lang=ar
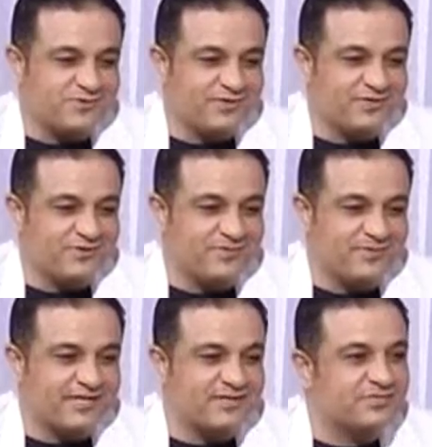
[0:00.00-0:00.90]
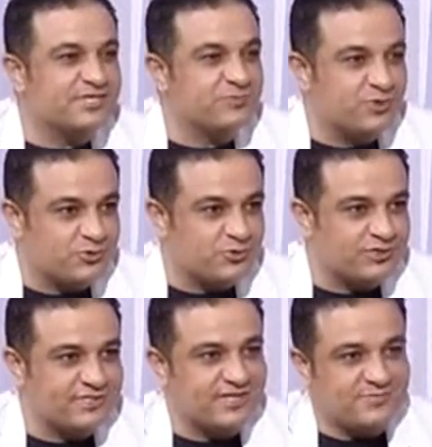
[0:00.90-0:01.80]
والله وانا بجد مستمتع
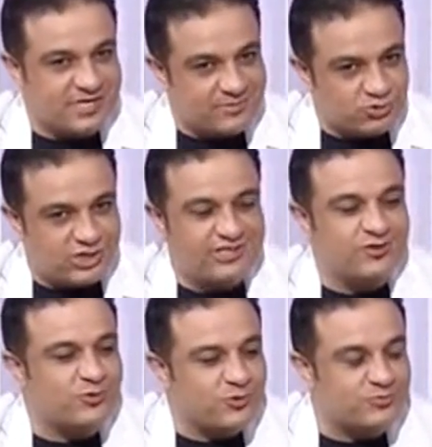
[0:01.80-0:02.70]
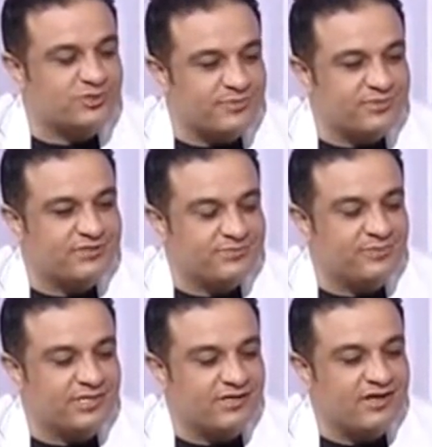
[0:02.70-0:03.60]
بصوتك زي ما مشاهدينا كلهم مستمتعين بيك